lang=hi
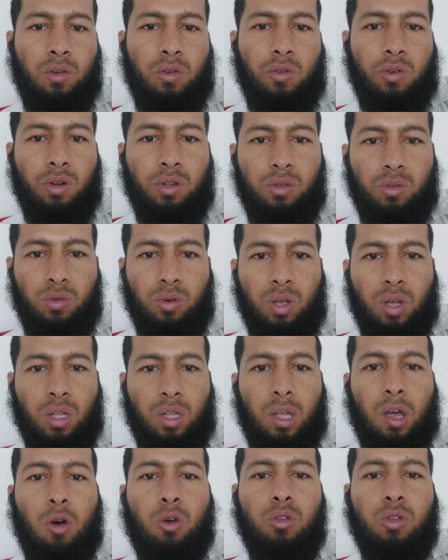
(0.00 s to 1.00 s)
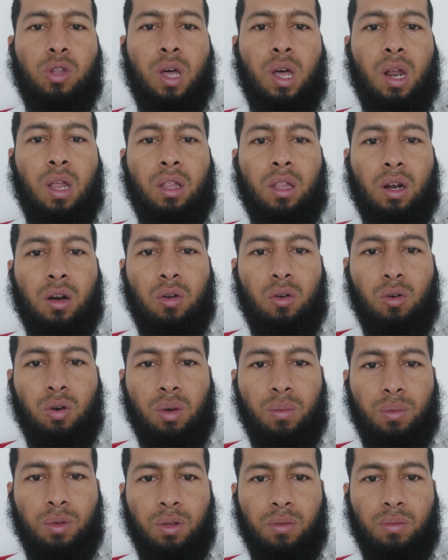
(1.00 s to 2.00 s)
ऑर्डर दूर के आते हैं और ज़्यादातर लोग
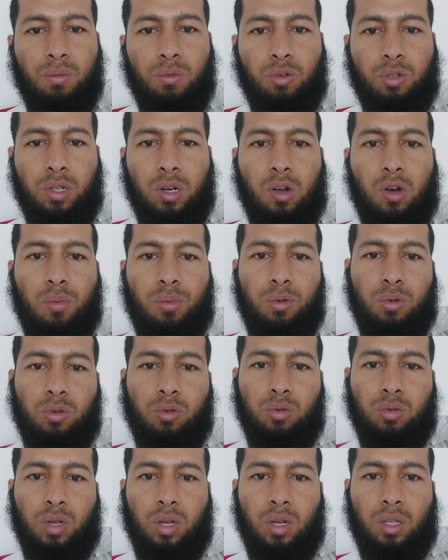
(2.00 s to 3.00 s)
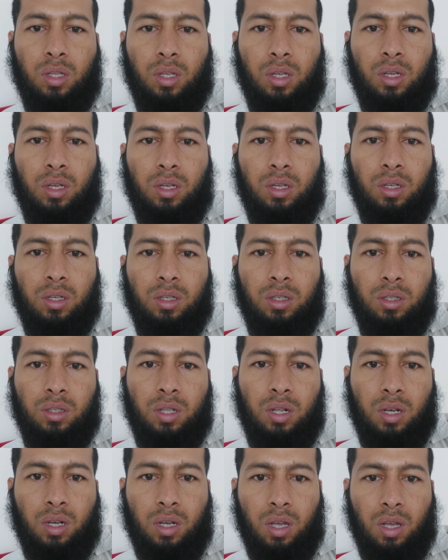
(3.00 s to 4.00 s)
अभी मोटरसाइकिल का ऑप्शन यूज़ करते हैं
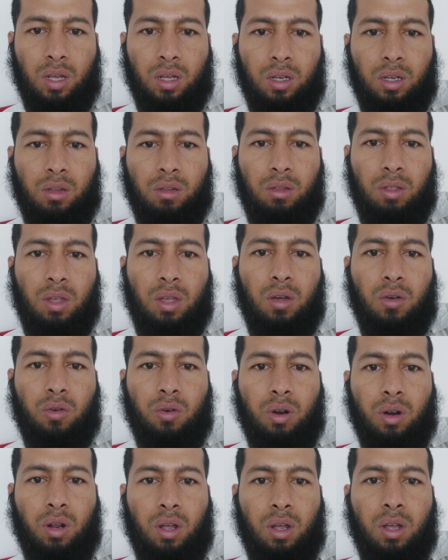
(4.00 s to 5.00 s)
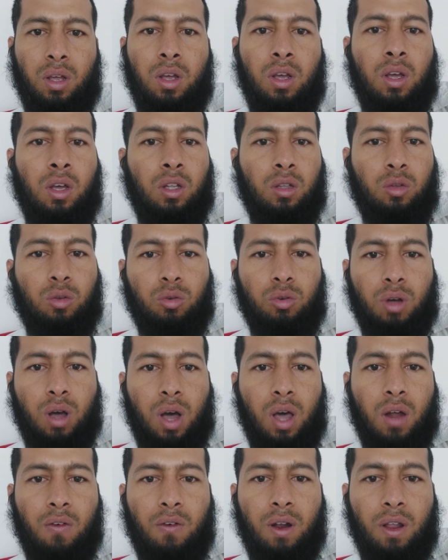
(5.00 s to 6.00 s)
ताकि नज़दीक के ऑर्डर आएँ तो
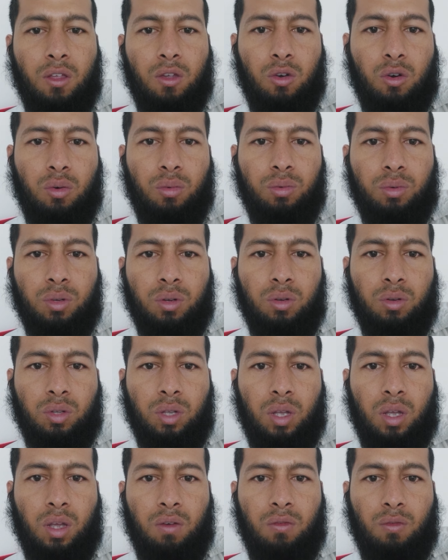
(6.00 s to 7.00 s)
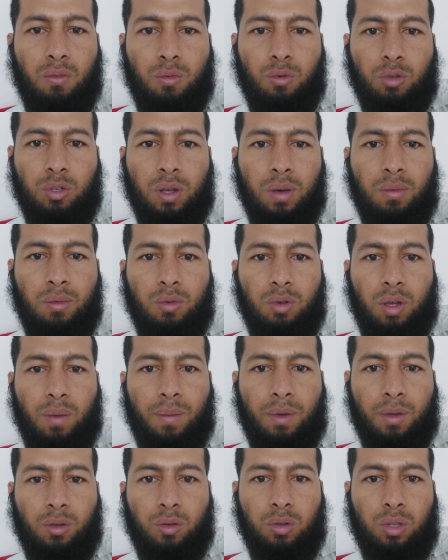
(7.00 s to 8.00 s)
कार वाला जो ऑप्शन होता है वो बहुत कम लोगों के
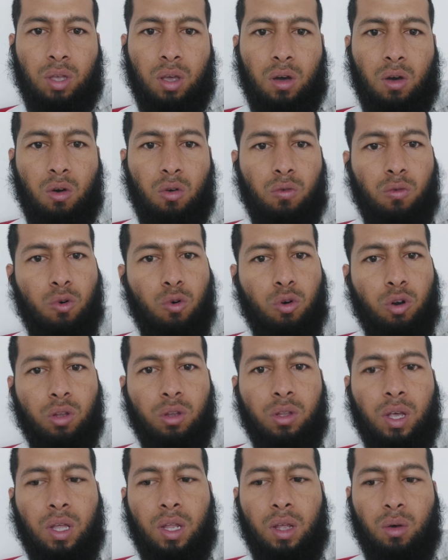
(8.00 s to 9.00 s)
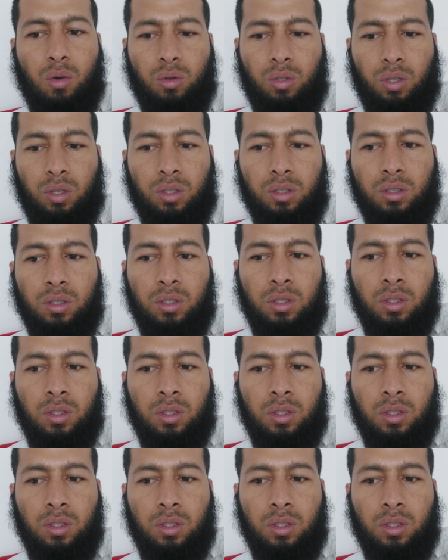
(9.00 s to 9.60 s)
पास होता है और वो ऑर्डर ज़्यादा होते हैं